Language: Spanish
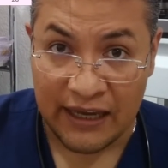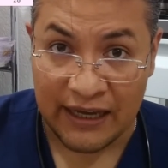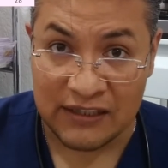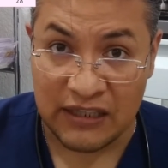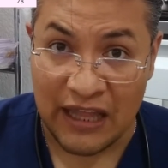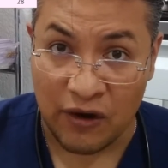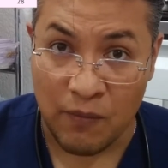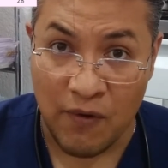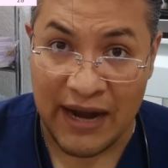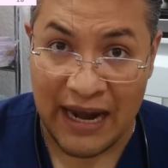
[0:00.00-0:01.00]
que es la
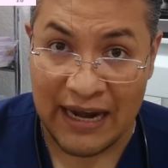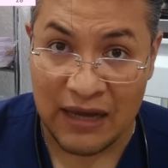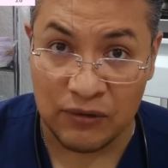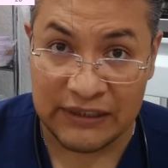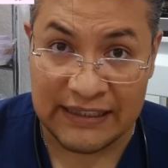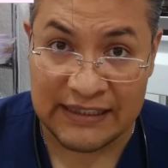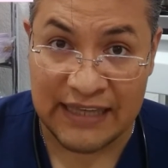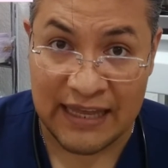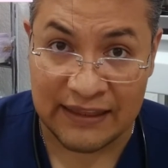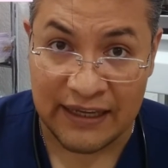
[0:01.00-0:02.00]
hormona
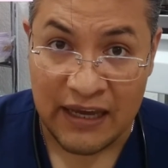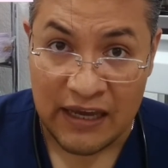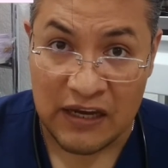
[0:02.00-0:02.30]
leutinizante